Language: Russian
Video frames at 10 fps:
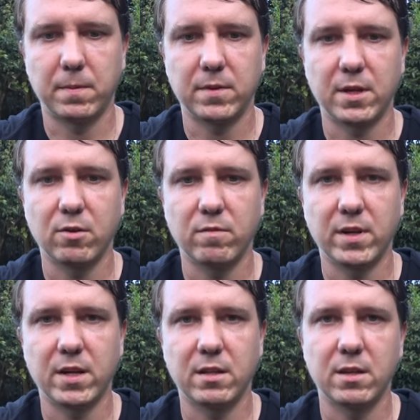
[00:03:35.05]
Второй
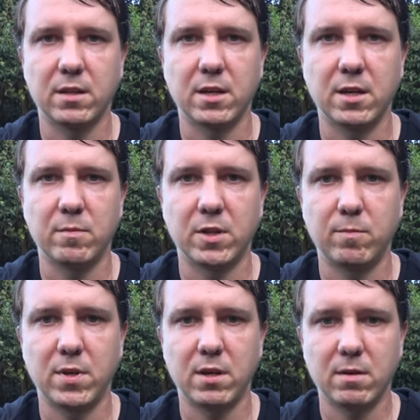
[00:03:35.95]
вариант это
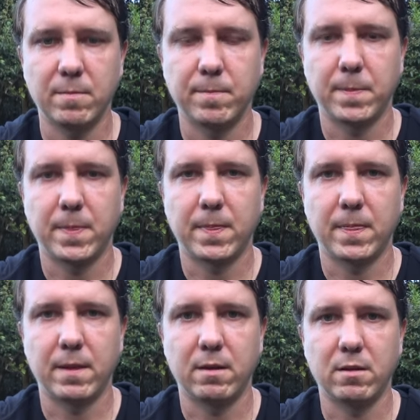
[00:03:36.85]
MNP,
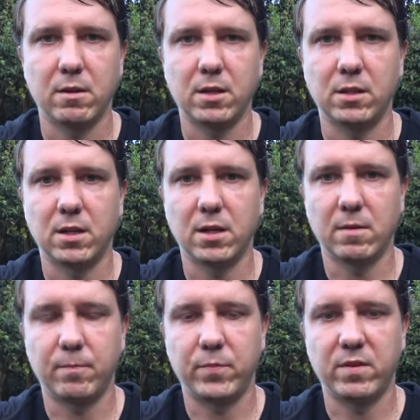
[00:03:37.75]
это
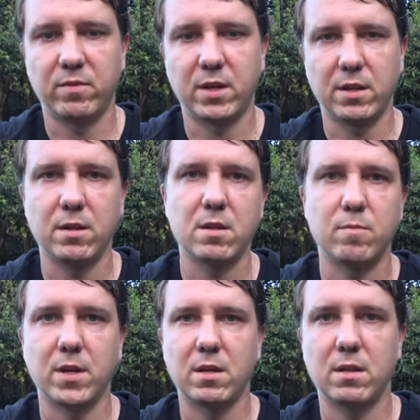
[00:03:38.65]
когда вы хотите
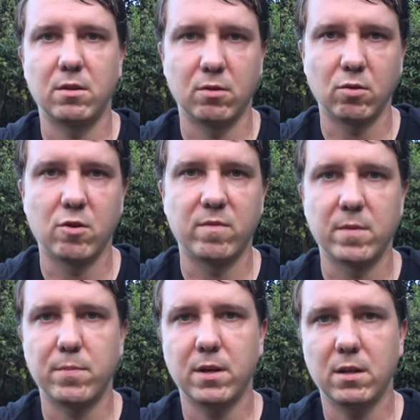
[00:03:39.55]
перейти на другого
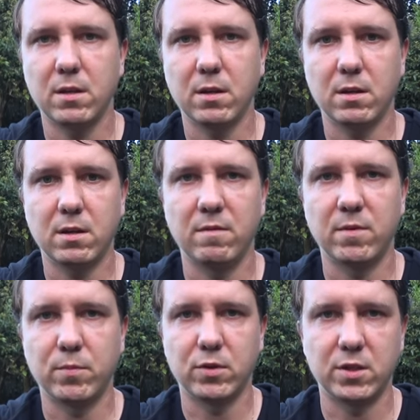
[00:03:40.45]
оператора и
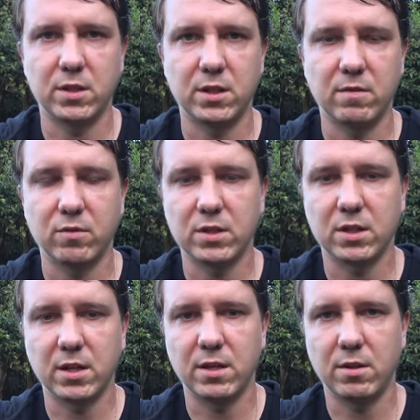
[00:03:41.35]
вы просите его
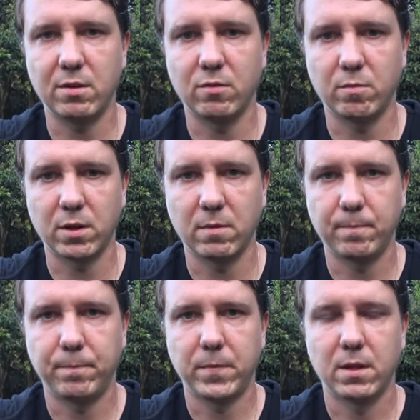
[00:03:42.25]
сохранить номер
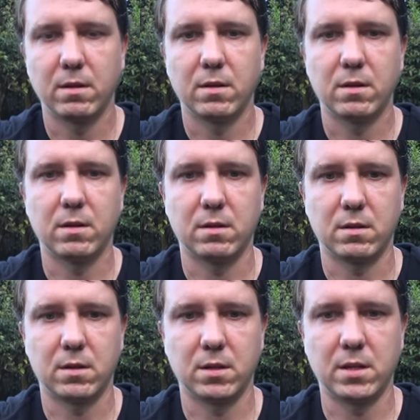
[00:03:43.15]

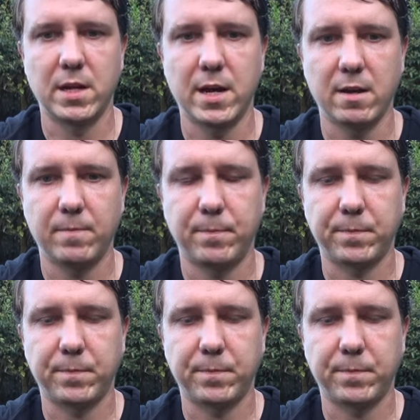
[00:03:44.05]
а, для